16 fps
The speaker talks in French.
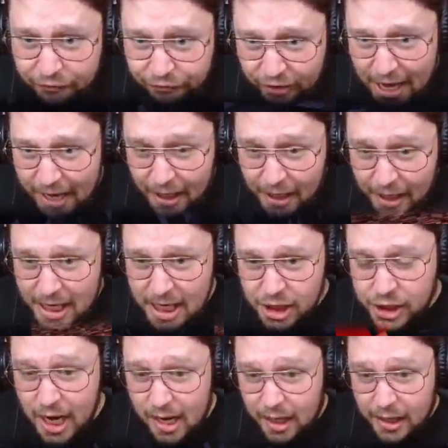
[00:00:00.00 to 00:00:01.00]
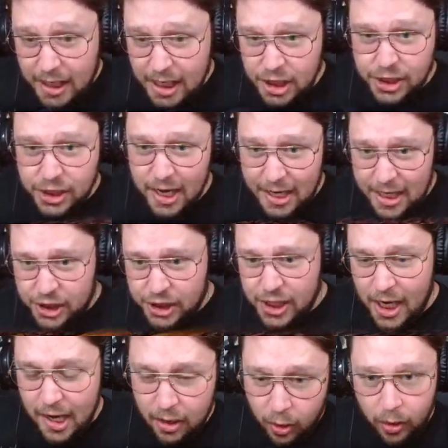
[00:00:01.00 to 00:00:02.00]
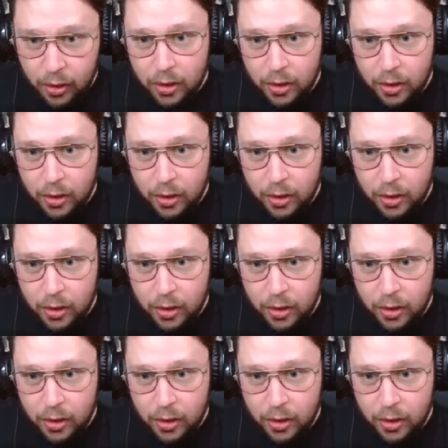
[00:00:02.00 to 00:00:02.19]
frère Les chiens Les chiens Les chiens, gros